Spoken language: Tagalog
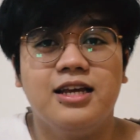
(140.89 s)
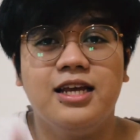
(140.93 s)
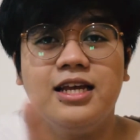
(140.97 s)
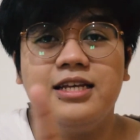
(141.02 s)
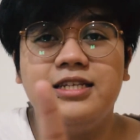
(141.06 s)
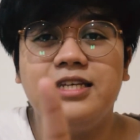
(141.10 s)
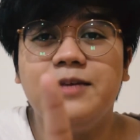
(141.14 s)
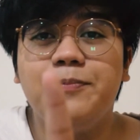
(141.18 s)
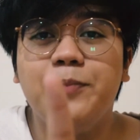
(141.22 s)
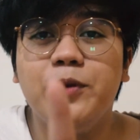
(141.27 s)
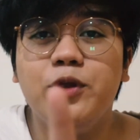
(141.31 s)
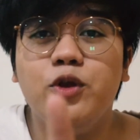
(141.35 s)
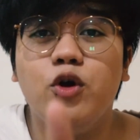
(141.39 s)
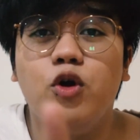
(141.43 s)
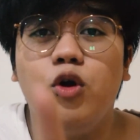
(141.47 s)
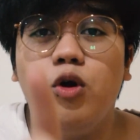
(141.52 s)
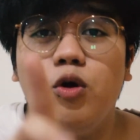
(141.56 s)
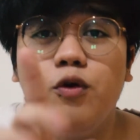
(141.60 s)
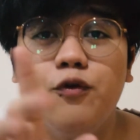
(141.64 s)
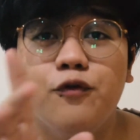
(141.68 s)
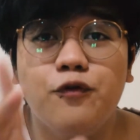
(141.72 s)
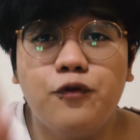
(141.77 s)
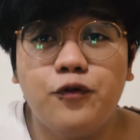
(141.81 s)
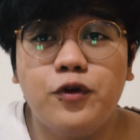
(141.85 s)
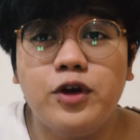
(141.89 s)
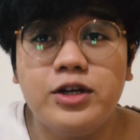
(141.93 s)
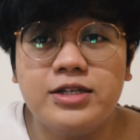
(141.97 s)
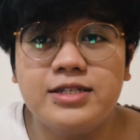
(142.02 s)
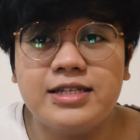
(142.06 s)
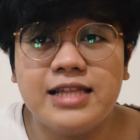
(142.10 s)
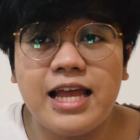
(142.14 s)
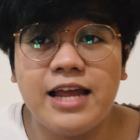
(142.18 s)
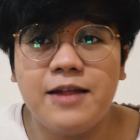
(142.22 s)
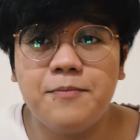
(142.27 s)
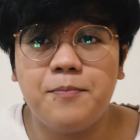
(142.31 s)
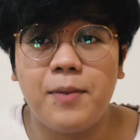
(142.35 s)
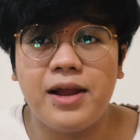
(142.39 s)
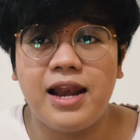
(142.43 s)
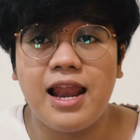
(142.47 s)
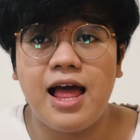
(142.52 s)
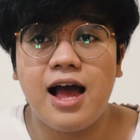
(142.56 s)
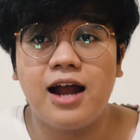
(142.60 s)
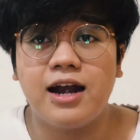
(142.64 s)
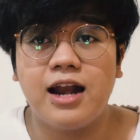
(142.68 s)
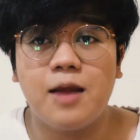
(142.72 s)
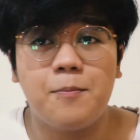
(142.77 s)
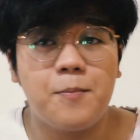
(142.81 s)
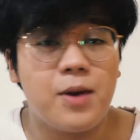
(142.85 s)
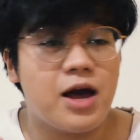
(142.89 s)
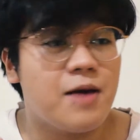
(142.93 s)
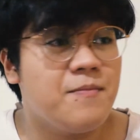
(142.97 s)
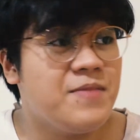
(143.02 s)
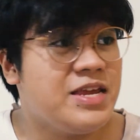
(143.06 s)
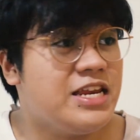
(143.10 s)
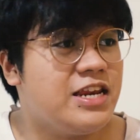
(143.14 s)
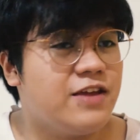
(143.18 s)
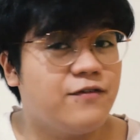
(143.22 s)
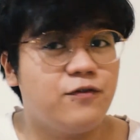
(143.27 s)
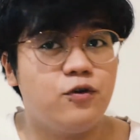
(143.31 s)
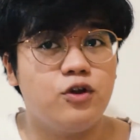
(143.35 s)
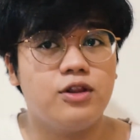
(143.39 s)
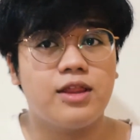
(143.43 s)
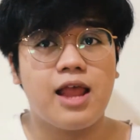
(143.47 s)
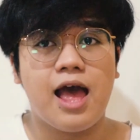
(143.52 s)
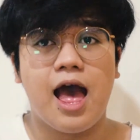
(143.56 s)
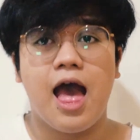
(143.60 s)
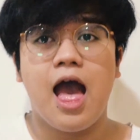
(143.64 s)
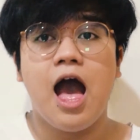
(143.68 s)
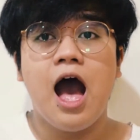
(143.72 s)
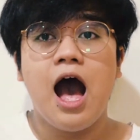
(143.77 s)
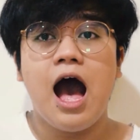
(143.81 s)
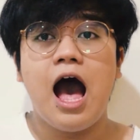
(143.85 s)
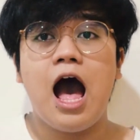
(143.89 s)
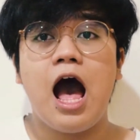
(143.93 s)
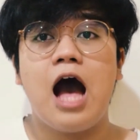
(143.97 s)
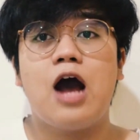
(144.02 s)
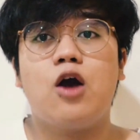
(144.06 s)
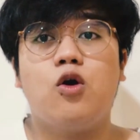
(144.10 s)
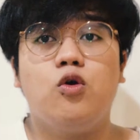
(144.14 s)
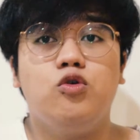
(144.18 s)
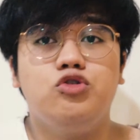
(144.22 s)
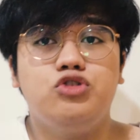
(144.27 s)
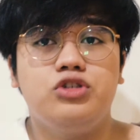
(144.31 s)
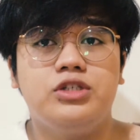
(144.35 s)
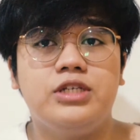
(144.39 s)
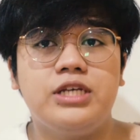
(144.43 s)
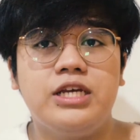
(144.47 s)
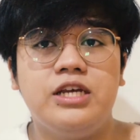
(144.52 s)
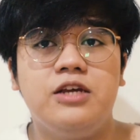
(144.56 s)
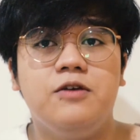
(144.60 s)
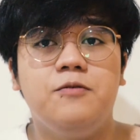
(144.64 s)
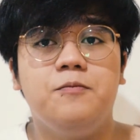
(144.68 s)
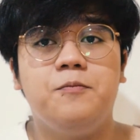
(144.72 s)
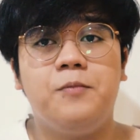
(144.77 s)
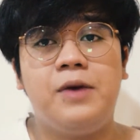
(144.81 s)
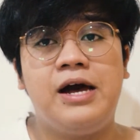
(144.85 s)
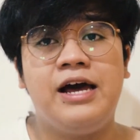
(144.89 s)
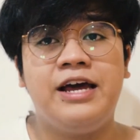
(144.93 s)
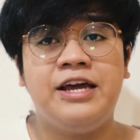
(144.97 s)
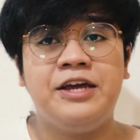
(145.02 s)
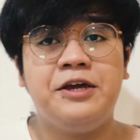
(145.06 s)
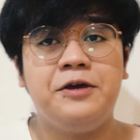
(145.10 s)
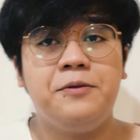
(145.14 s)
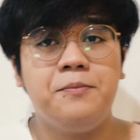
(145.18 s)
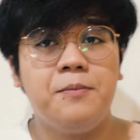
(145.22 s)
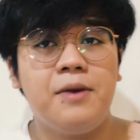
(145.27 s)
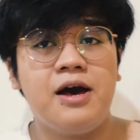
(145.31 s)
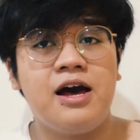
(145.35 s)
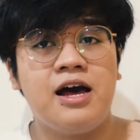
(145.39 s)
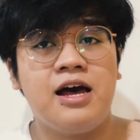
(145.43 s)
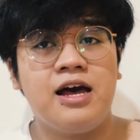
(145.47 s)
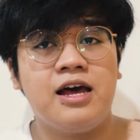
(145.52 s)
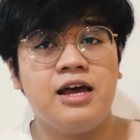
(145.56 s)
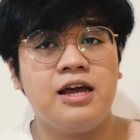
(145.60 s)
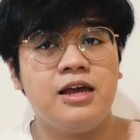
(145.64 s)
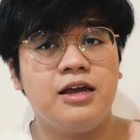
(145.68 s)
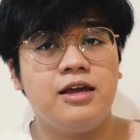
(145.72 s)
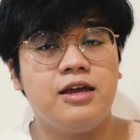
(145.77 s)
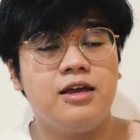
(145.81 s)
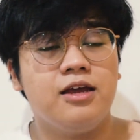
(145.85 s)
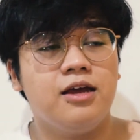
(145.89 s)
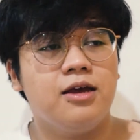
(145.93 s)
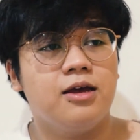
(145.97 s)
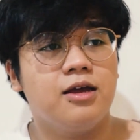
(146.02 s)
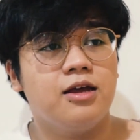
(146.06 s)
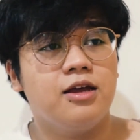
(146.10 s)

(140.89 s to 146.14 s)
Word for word: Isipin nyo, first line pa lang, napaka-meaningful na, ako si Maymay.